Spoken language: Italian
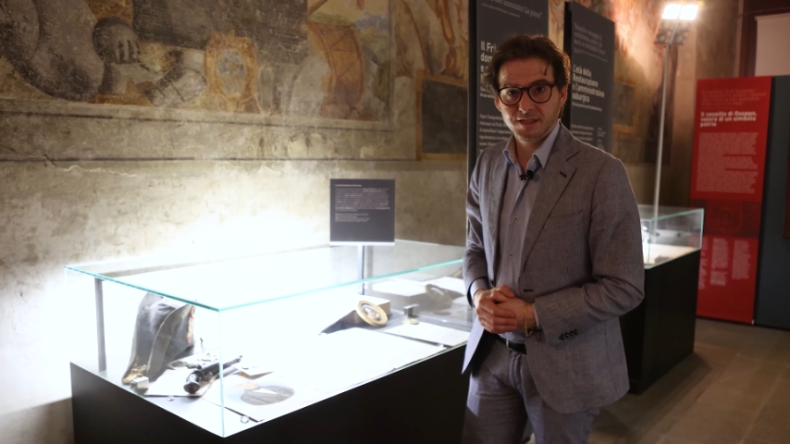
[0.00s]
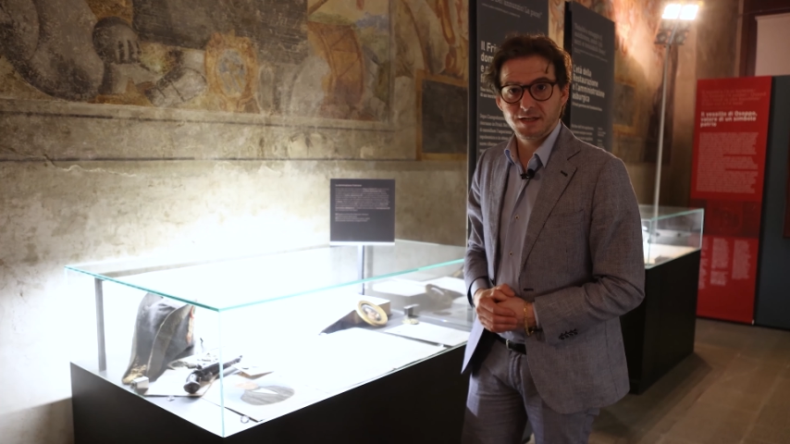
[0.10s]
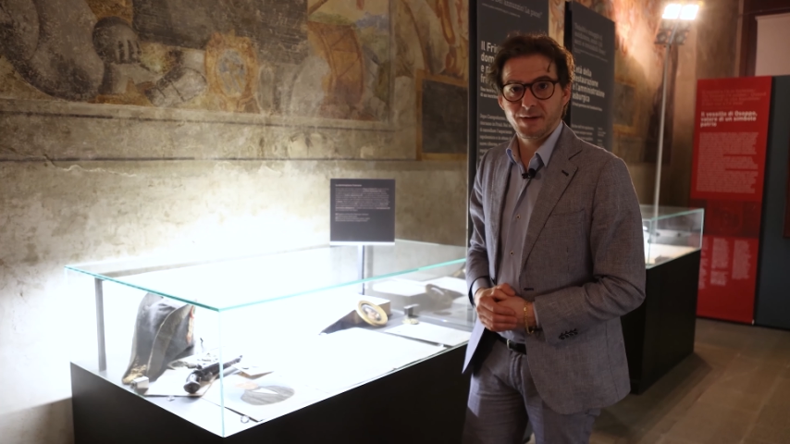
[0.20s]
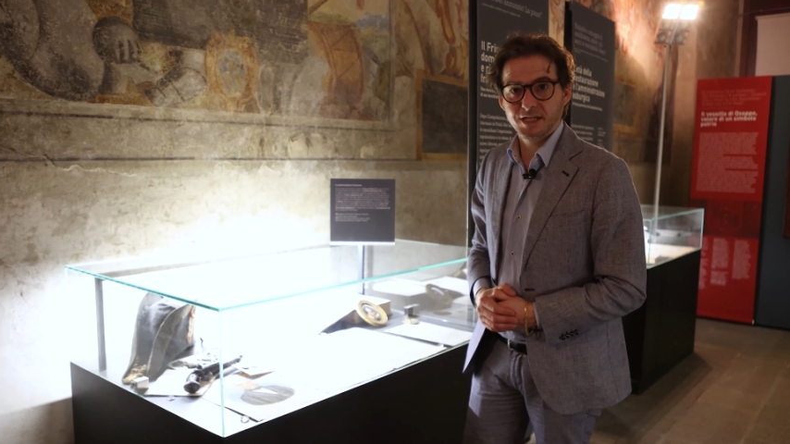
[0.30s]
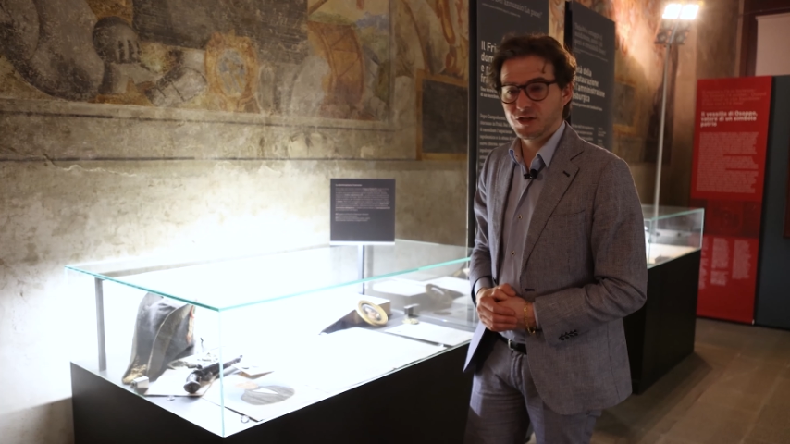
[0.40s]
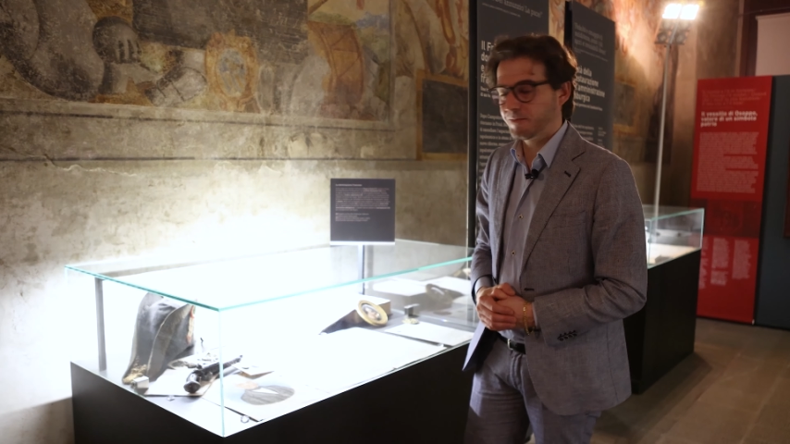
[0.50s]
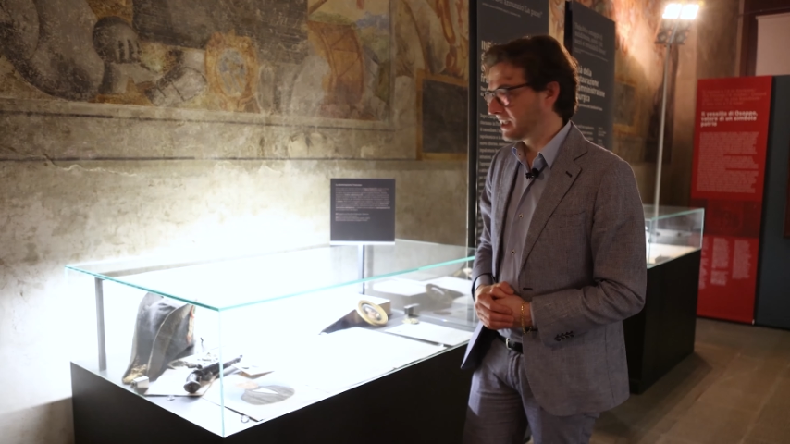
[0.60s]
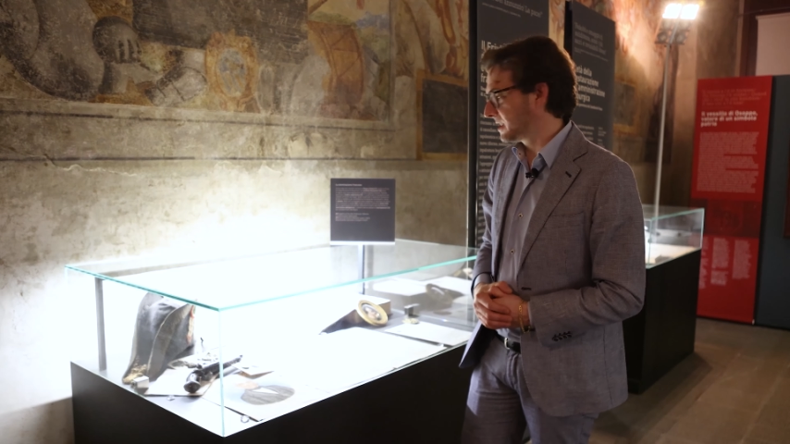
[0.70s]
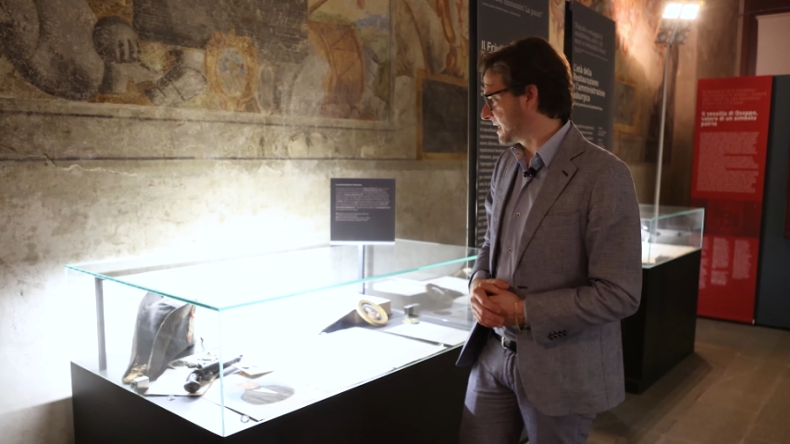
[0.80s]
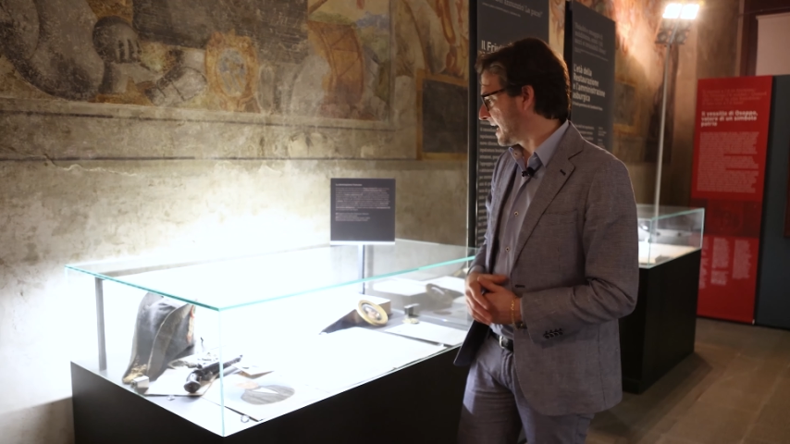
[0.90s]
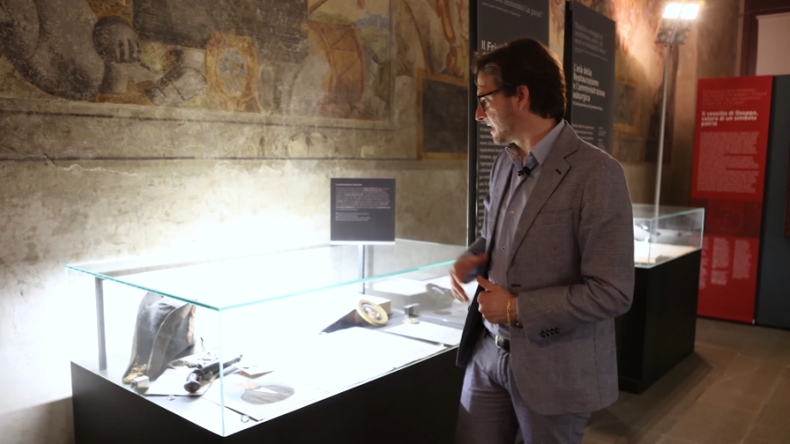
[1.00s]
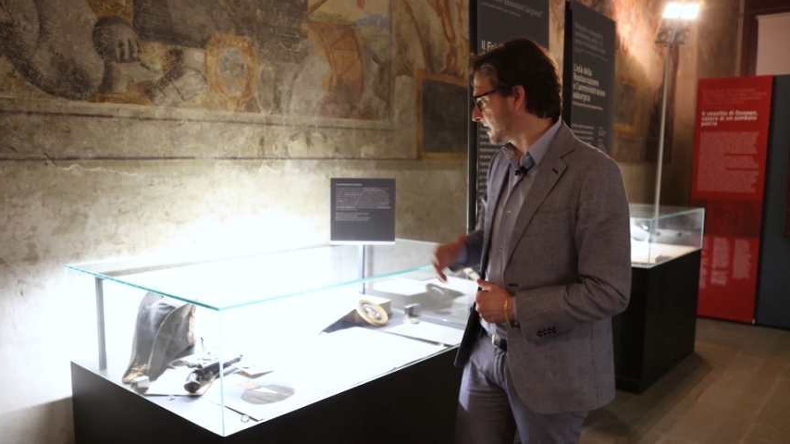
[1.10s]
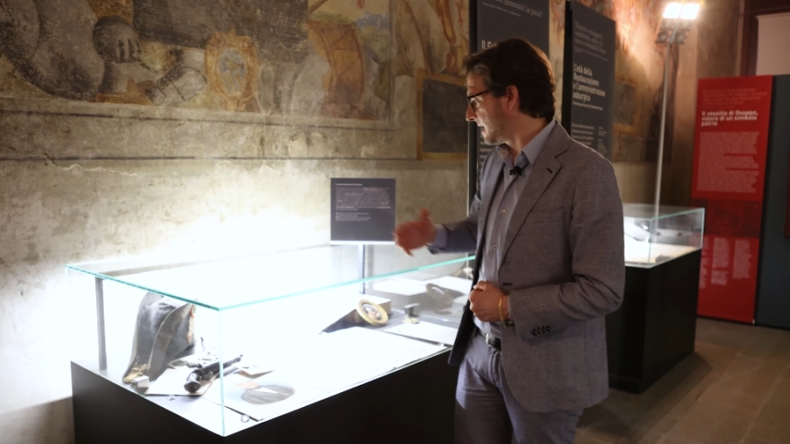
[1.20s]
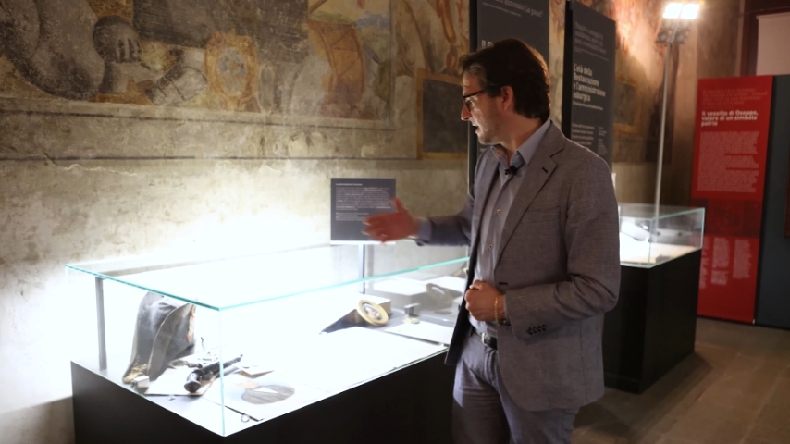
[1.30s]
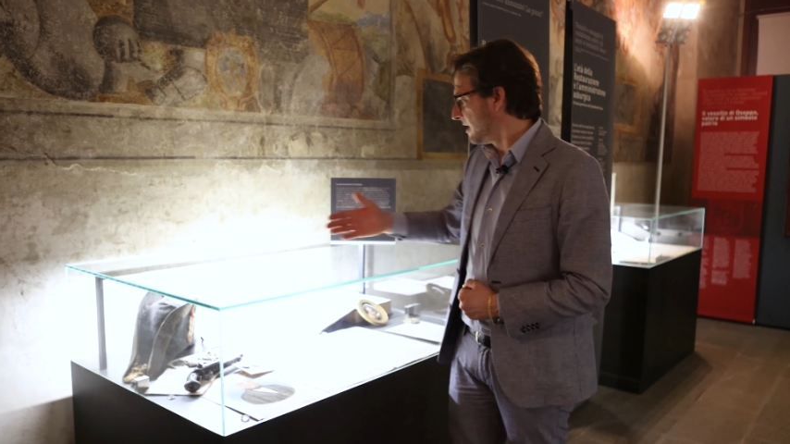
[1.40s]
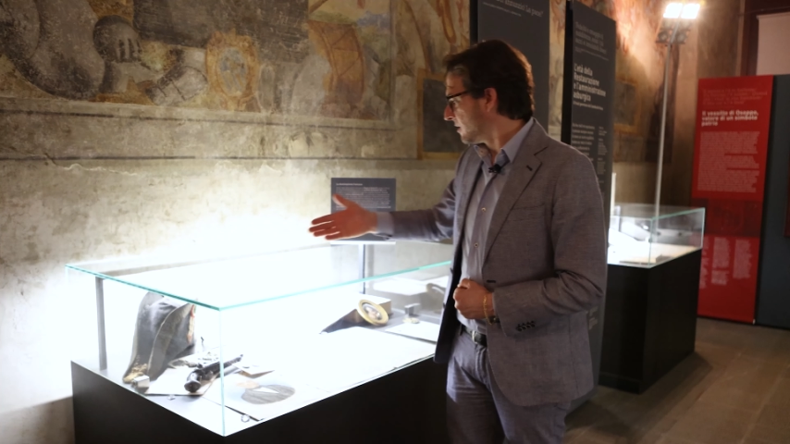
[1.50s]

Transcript: se ben ci pensate.